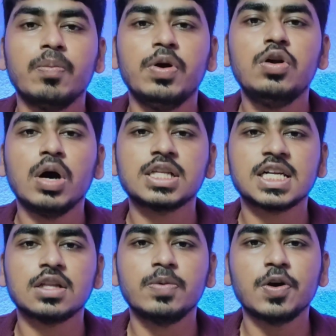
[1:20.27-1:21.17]
तो वीडियो
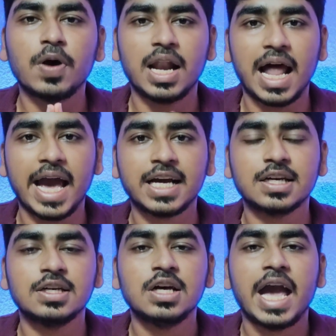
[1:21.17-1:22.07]
अच्छा लगे तो वीडियो का लाइक
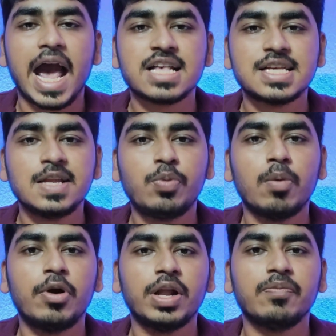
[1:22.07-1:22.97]
ऐसे
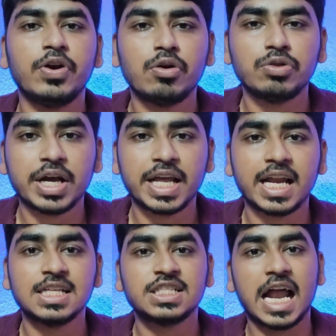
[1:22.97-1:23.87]
इन्फॉर्मेटिव वीडियो देखने
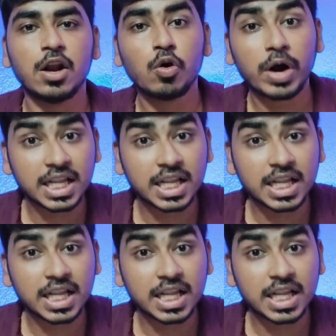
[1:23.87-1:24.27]
के लिए चैनल को